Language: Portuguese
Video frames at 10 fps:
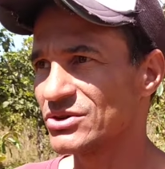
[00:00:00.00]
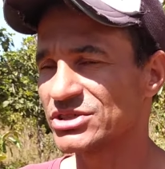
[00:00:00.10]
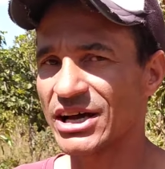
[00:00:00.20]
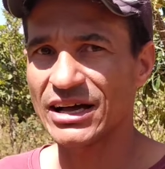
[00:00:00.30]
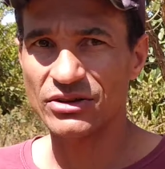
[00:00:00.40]

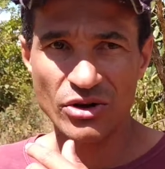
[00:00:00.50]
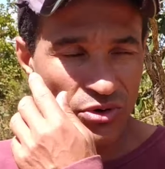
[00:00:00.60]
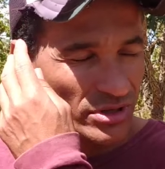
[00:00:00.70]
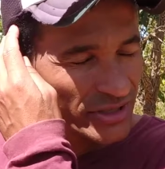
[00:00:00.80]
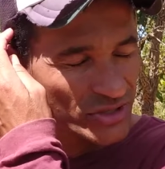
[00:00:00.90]
O Cerrado
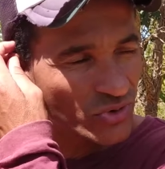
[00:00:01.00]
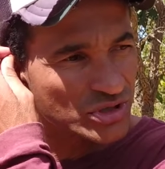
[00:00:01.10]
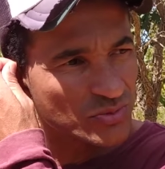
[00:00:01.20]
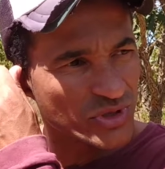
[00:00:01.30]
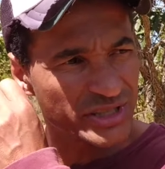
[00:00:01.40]

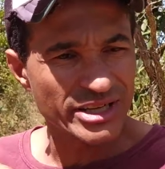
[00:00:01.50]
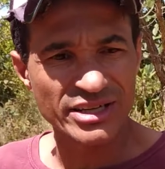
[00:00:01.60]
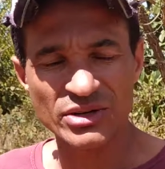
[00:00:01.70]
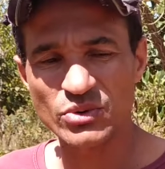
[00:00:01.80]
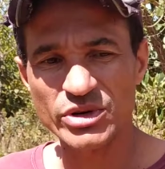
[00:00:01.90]
esconde
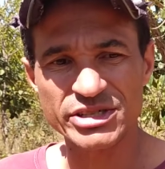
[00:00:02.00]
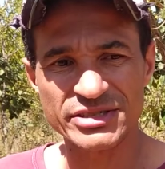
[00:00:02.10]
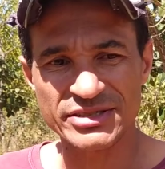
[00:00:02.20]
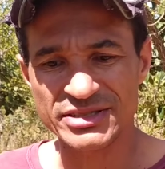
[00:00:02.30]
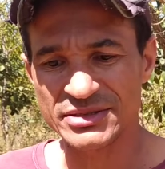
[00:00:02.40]
muitas
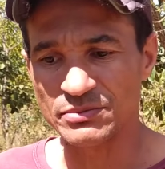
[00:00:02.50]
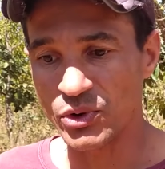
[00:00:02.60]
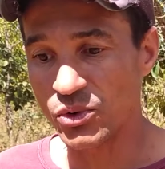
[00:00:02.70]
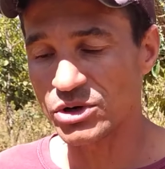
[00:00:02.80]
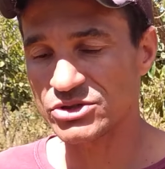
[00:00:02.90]
coisas
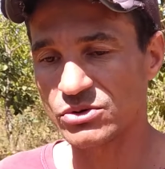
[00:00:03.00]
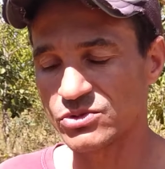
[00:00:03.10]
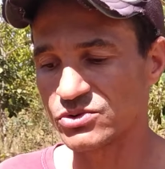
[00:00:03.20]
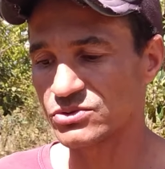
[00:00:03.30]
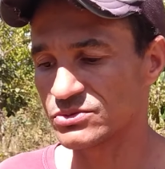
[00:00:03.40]
boas,
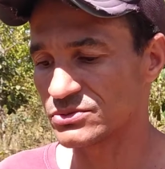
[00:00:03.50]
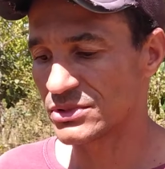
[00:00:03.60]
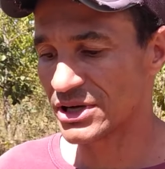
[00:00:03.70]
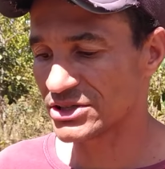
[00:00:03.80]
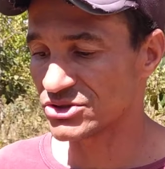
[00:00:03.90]
como
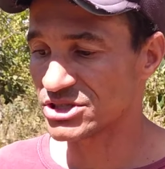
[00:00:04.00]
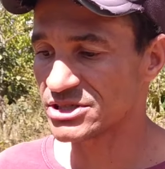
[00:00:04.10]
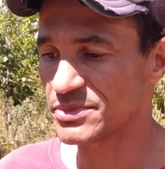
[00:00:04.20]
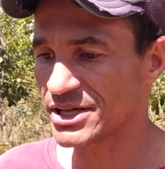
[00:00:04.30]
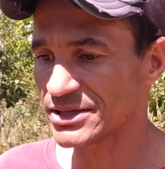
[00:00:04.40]
as
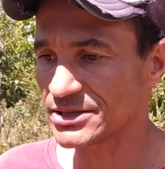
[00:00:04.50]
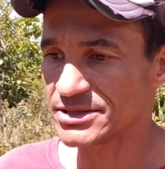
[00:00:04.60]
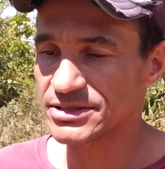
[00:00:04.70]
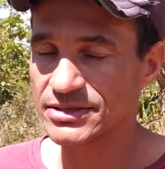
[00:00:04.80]
nossas plantas.